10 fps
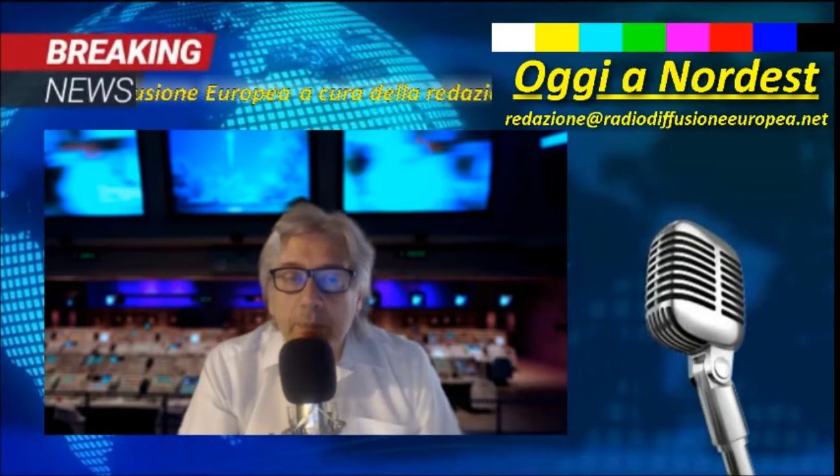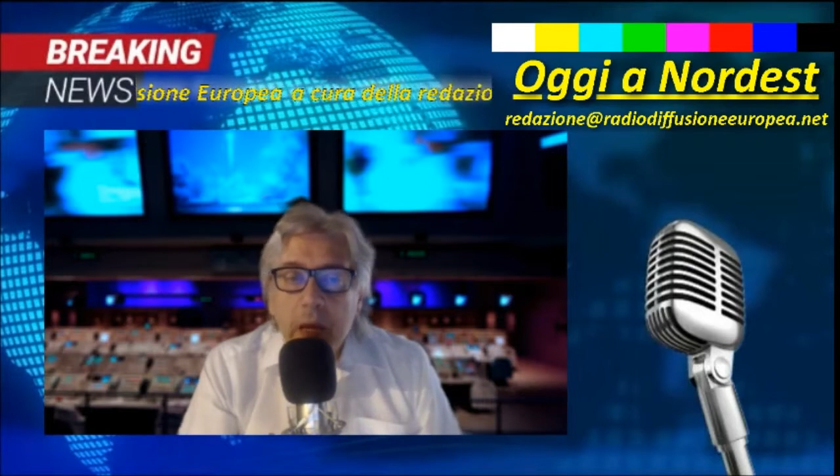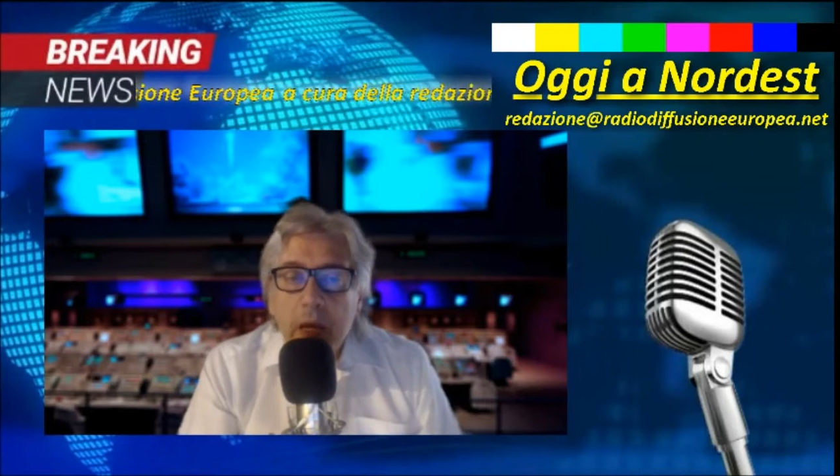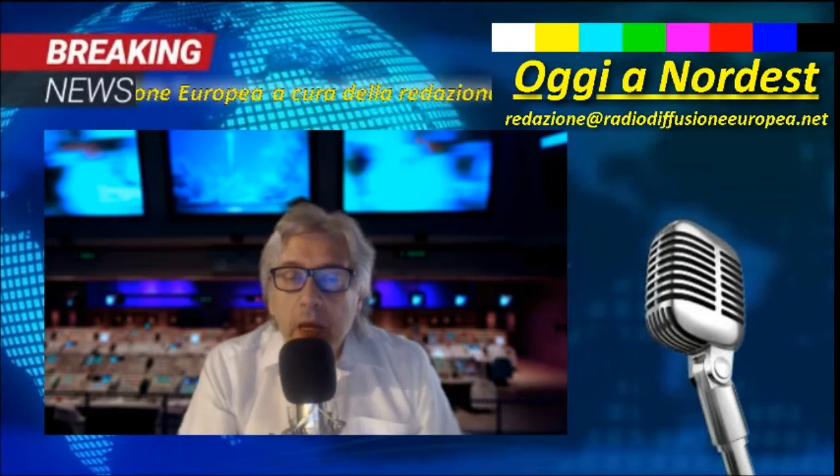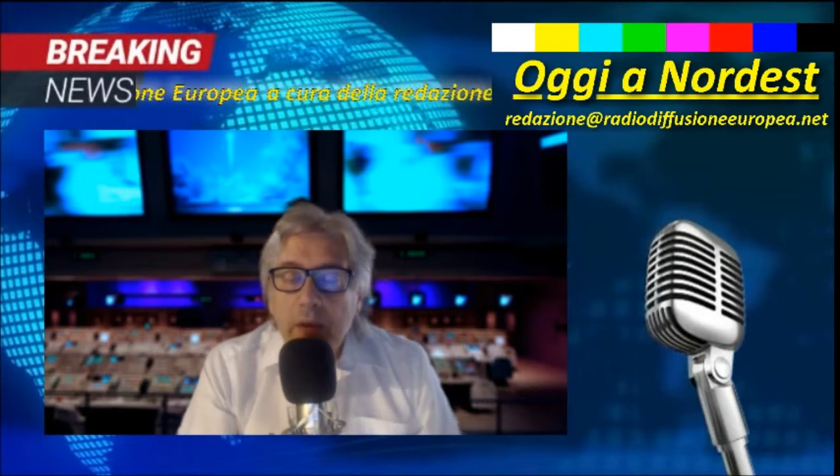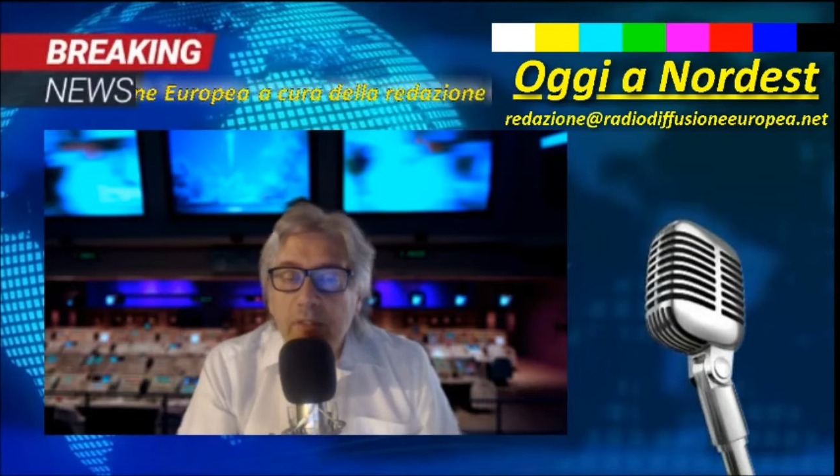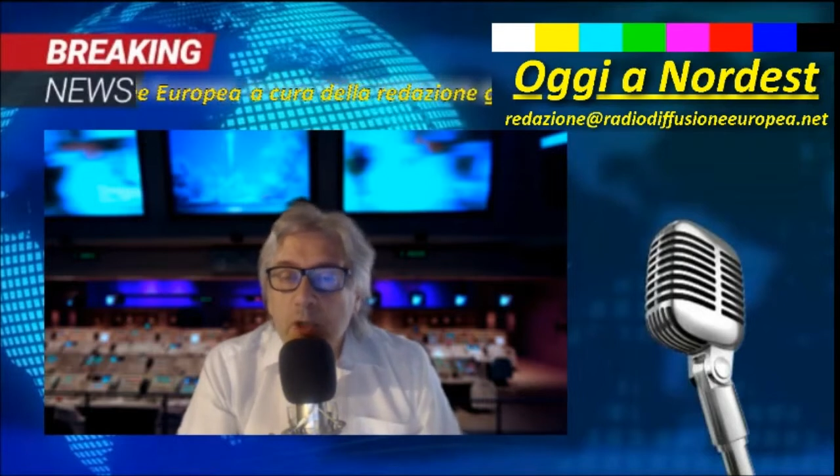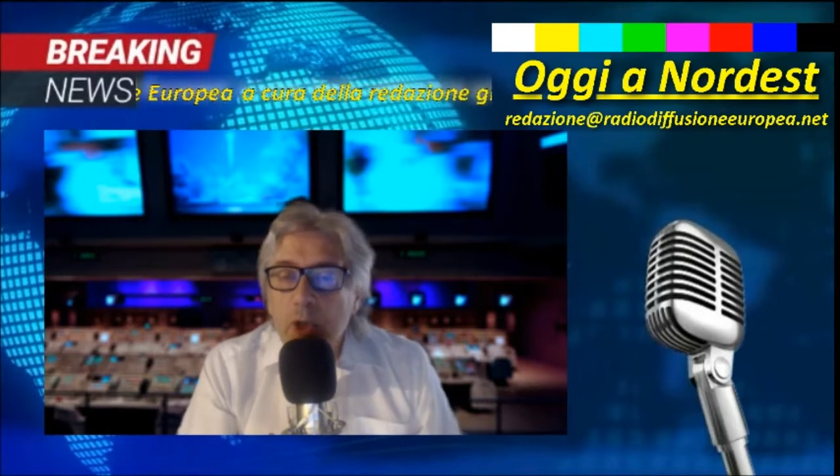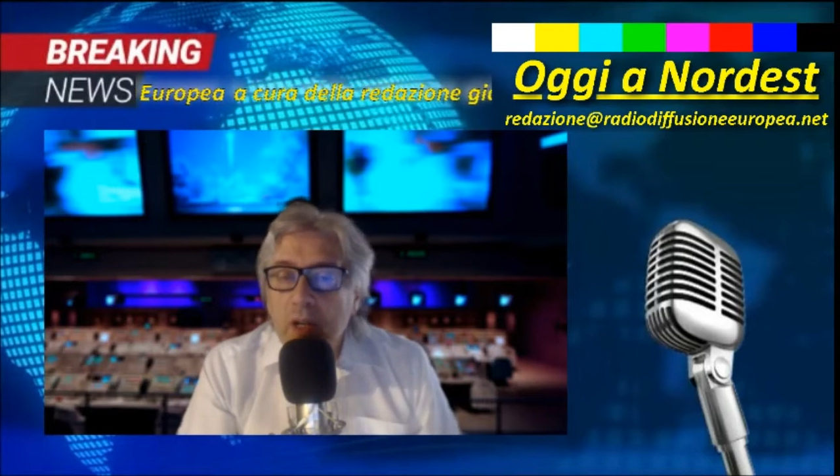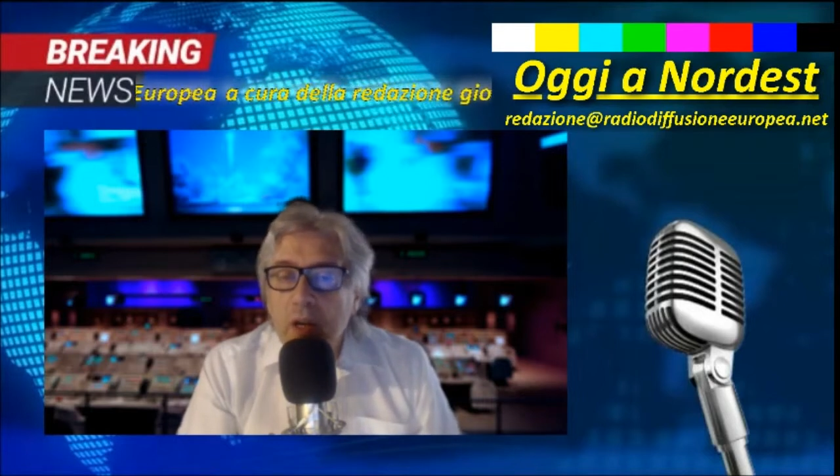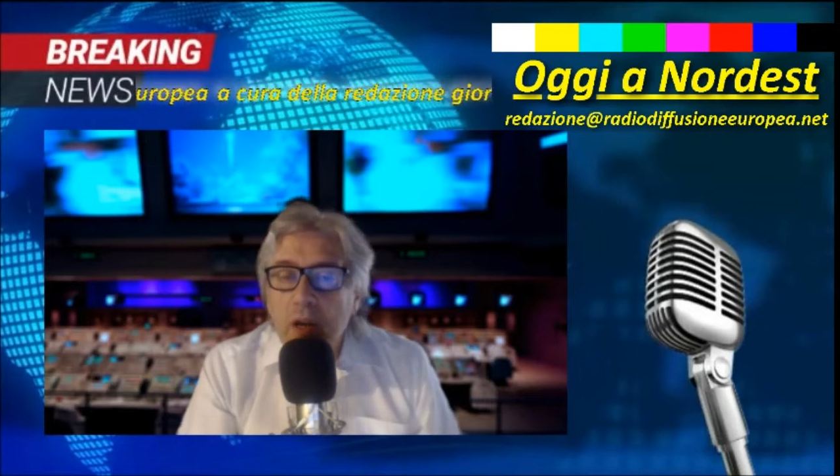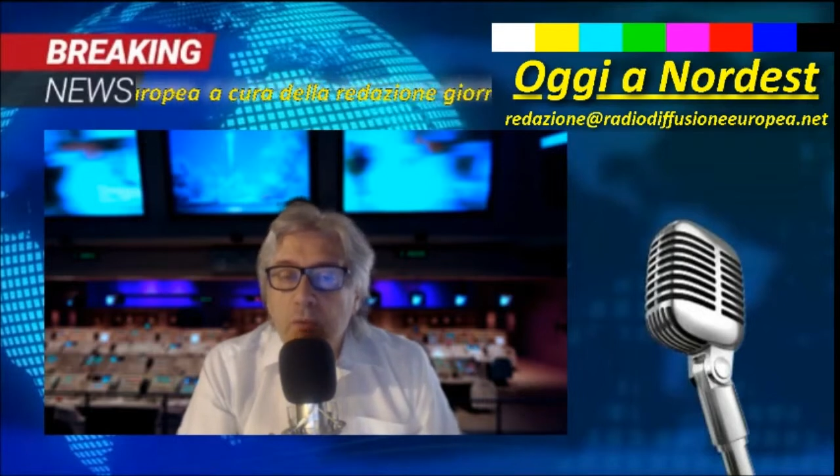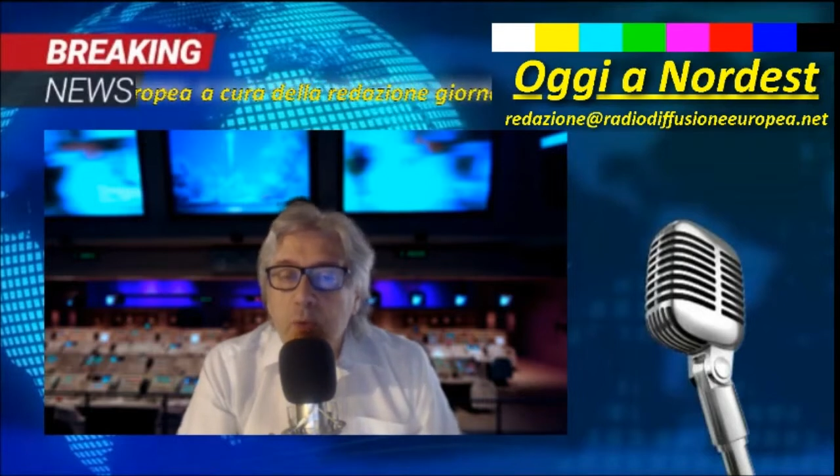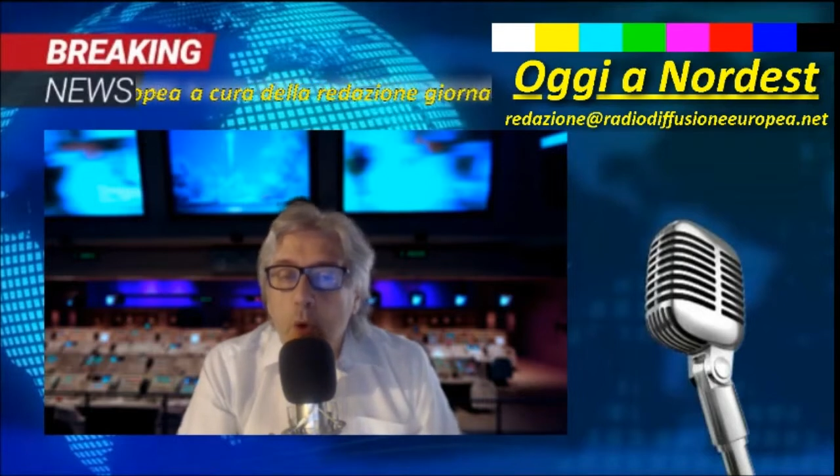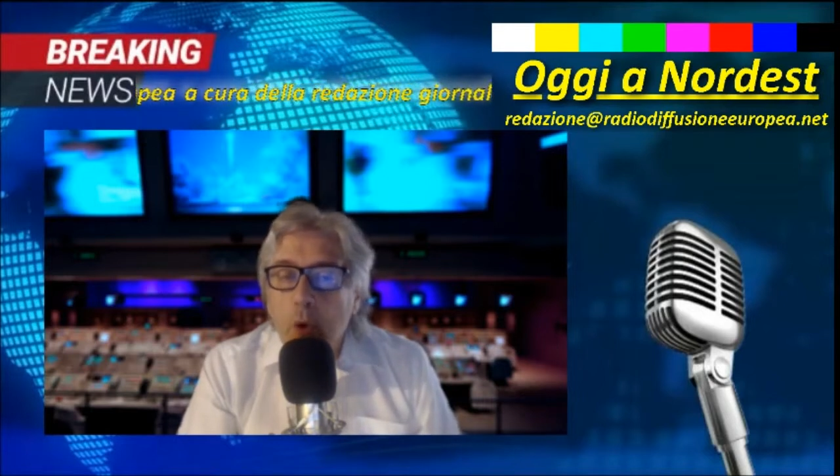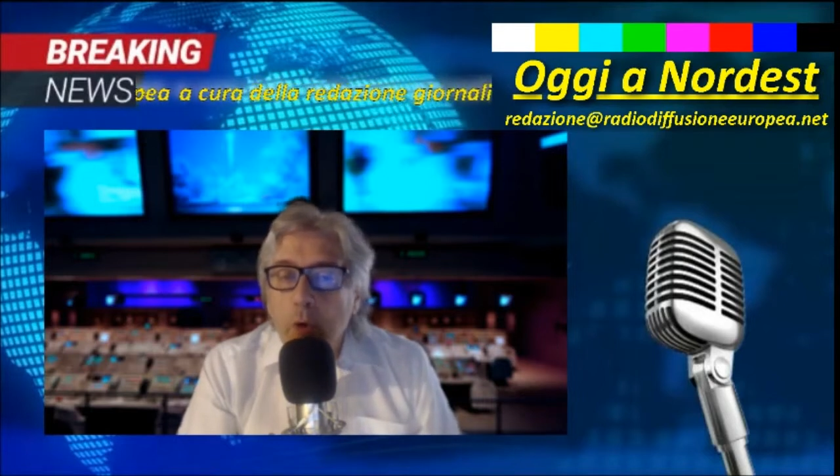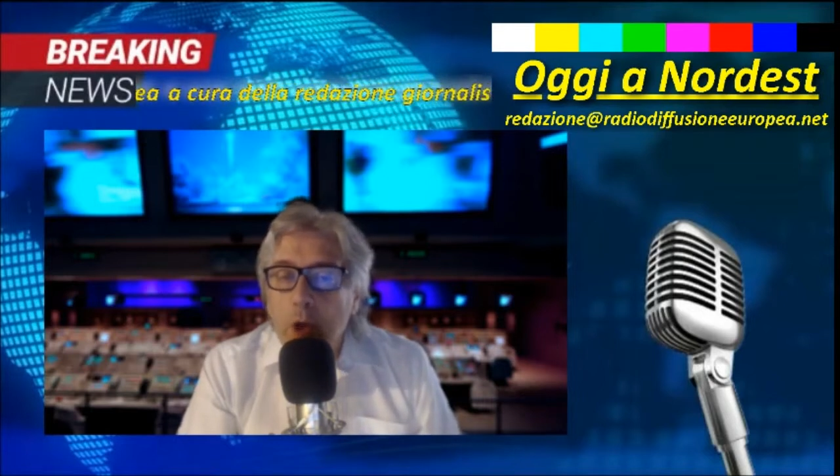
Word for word: I vigili del fuoco del